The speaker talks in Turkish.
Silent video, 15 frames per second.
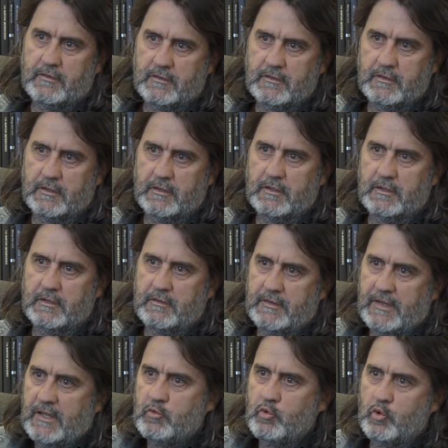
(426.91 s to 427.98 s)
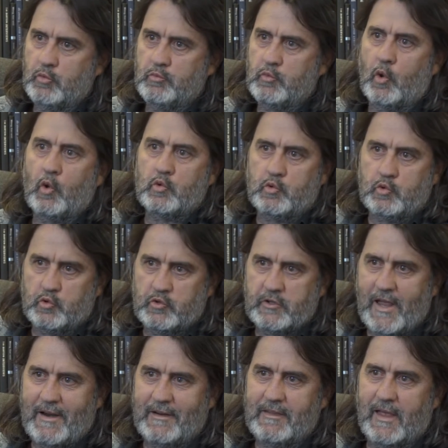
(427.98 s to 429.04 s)
E, ne durumda olduğunu,
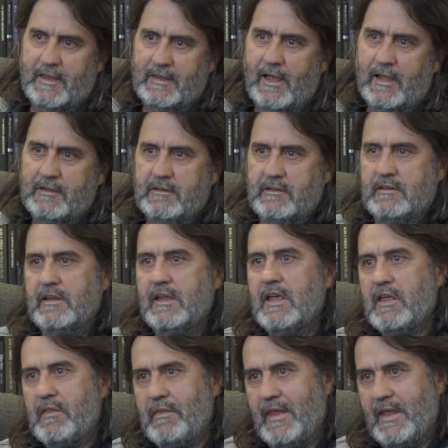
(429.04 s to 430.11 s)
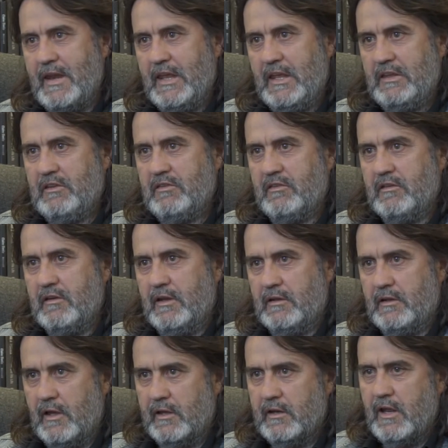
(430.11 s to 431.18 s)
nereden geldiğini, nereye
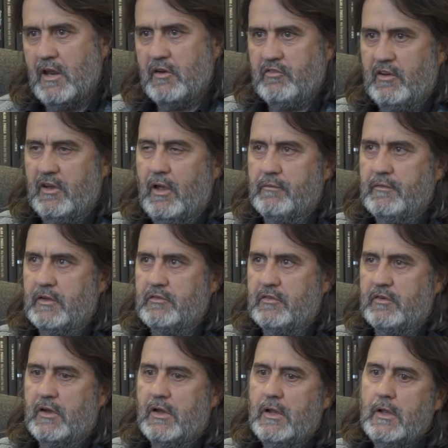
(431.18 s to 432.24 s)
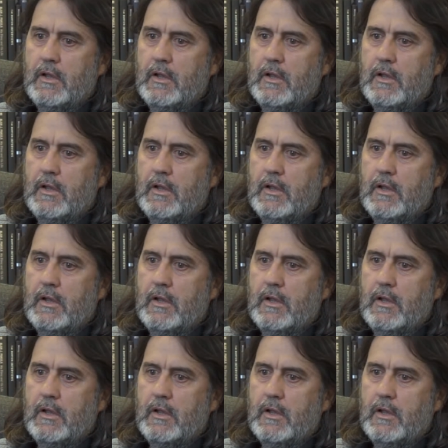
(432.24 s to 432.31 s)
gittiğine dair her şeyi anlatır.